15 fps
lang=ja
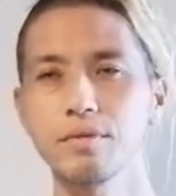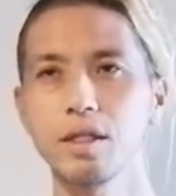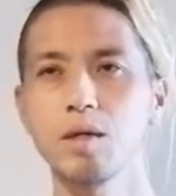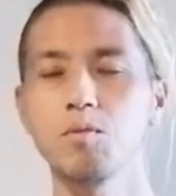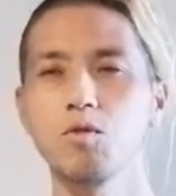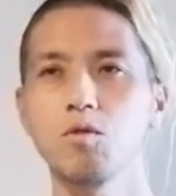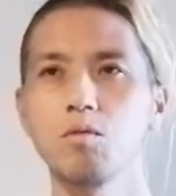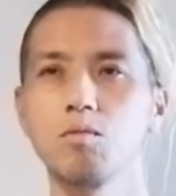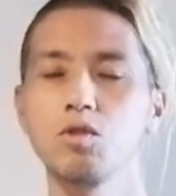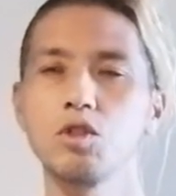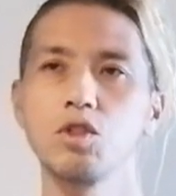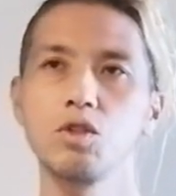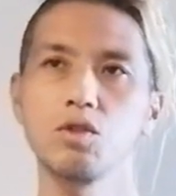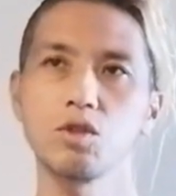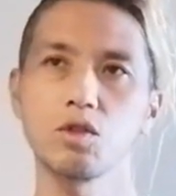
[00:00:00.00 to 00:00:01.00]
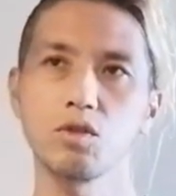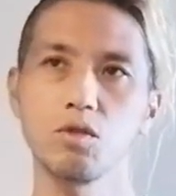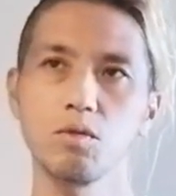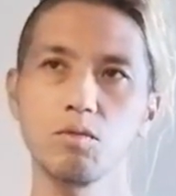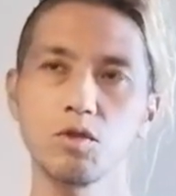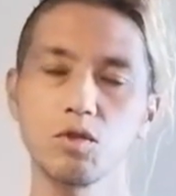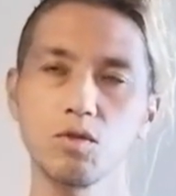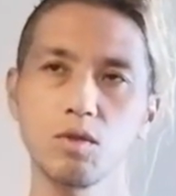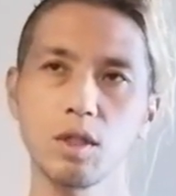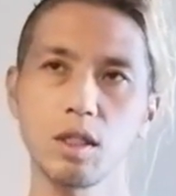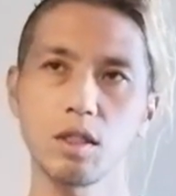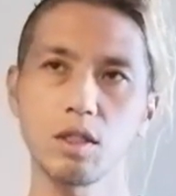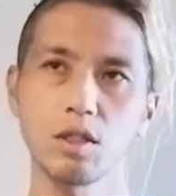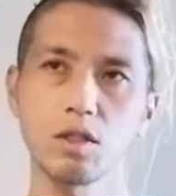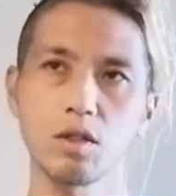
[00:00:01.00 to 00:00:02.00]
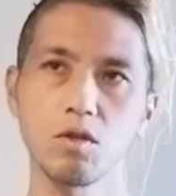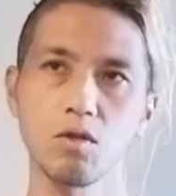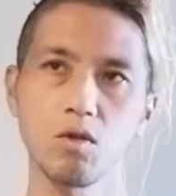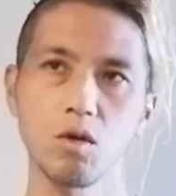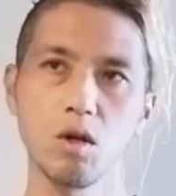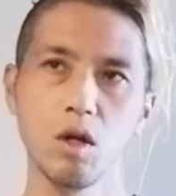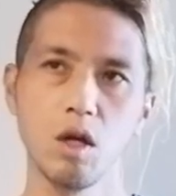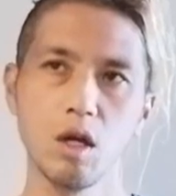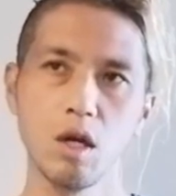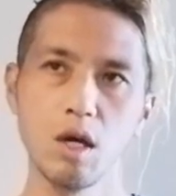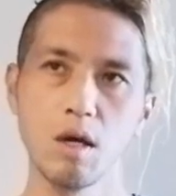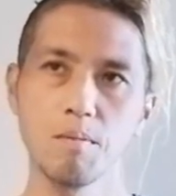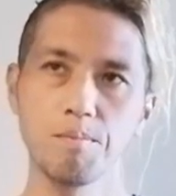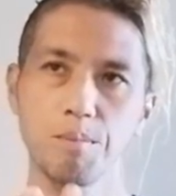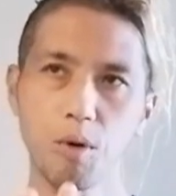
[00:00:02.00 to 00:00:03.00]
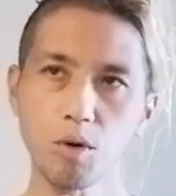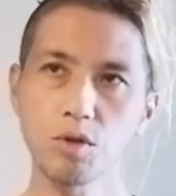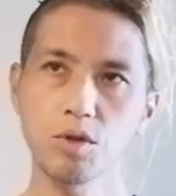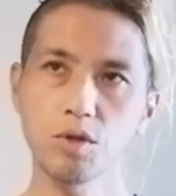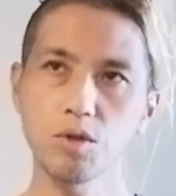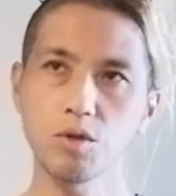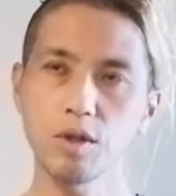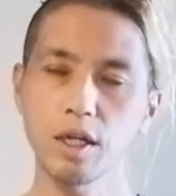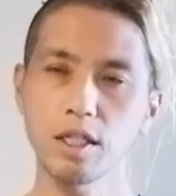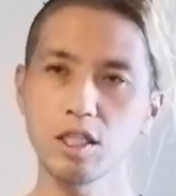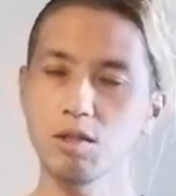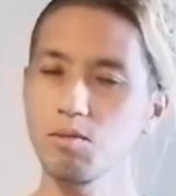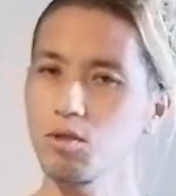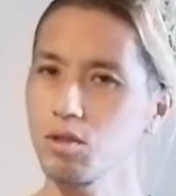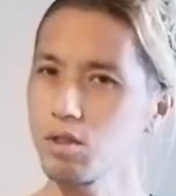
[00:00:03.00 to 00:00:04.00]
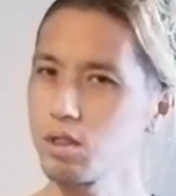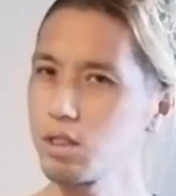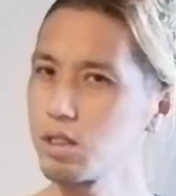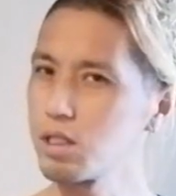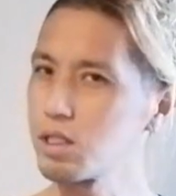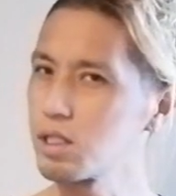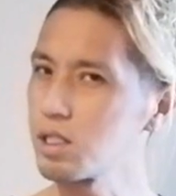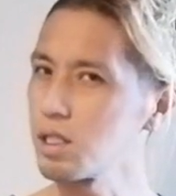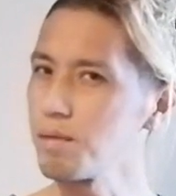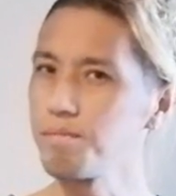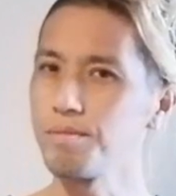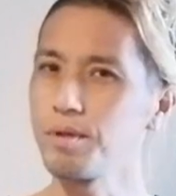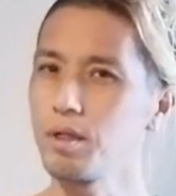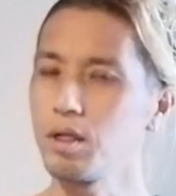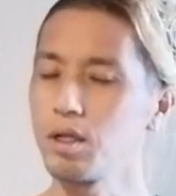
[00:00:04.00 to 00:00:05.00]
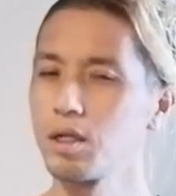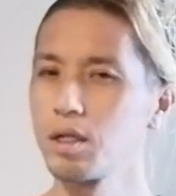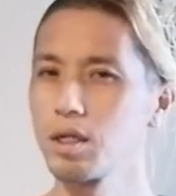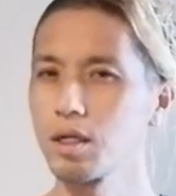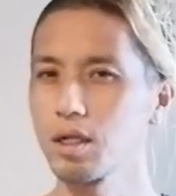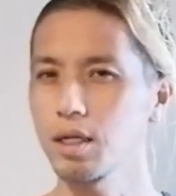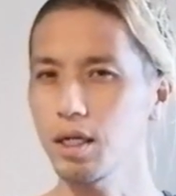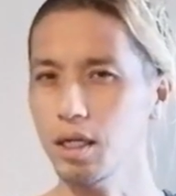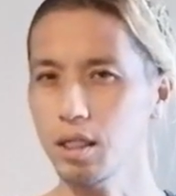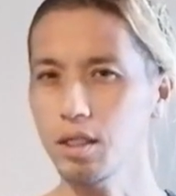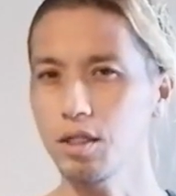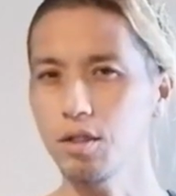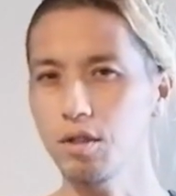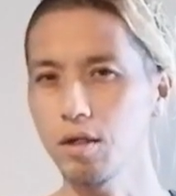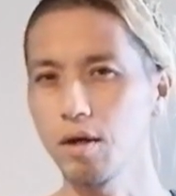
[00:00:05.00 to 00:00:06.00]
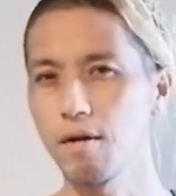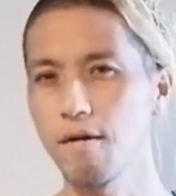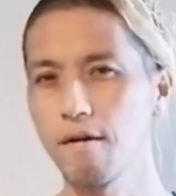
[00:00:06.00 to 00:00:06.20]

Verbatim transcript: て。でも、もちろんそれもそうなんですけど、ポットのやつも全部枯れてる。